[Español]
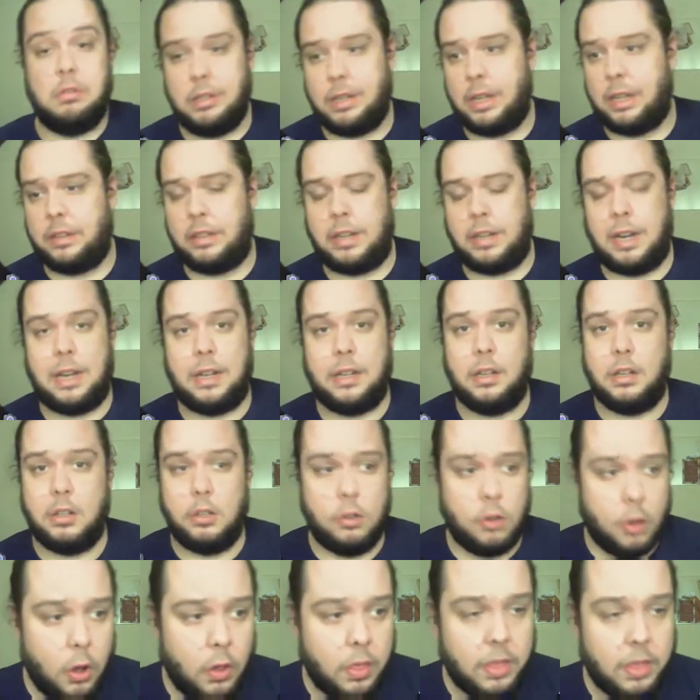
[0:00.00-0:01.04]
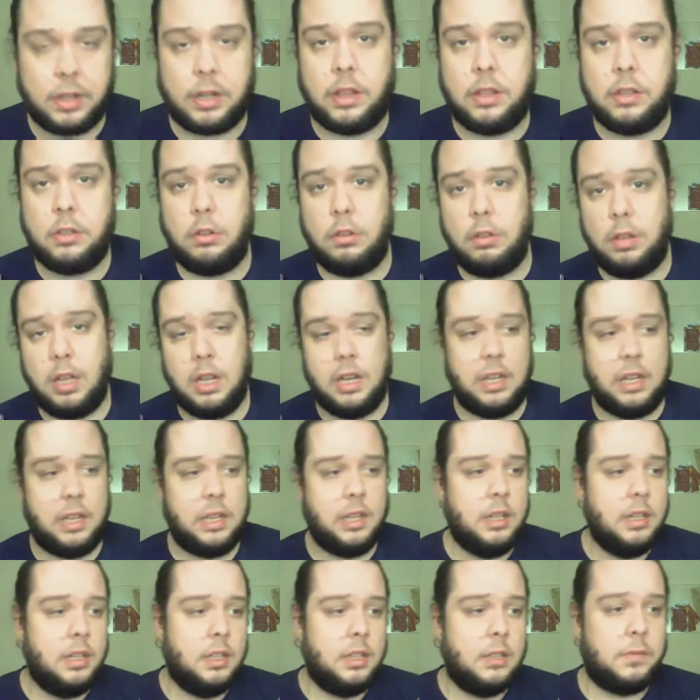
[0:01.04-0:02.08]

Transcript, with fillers: que traen logos de redes sociales,